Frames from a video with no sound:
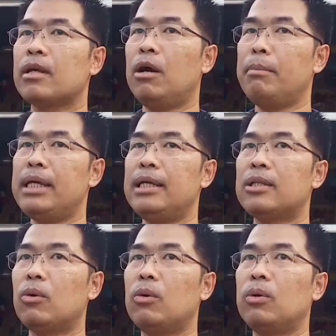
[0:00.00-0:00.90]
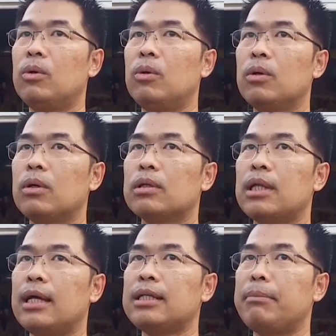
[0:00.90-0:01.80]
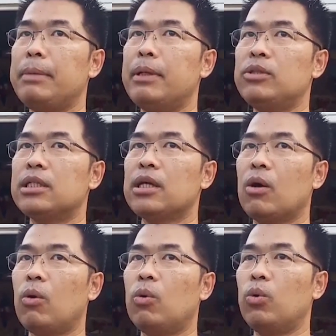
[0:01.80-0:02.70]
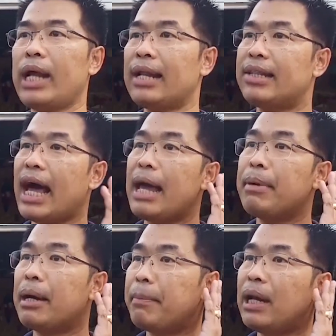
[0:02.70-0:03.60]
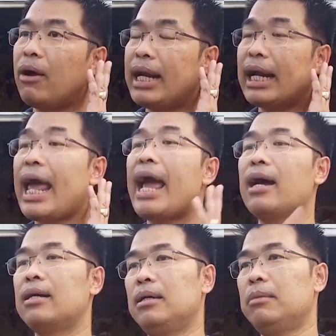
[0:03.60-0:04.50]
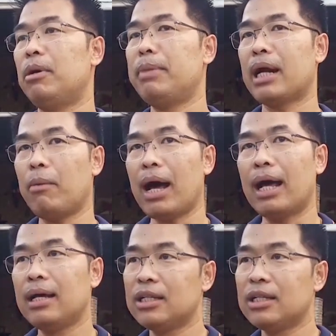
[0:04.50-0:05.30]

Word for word: ก็มีตรงถ้าจำไม่ผิดรู้สึกจะกกหูด้านซ้ายนะเป็นรอยแดงๆราะเหมือนกับว่า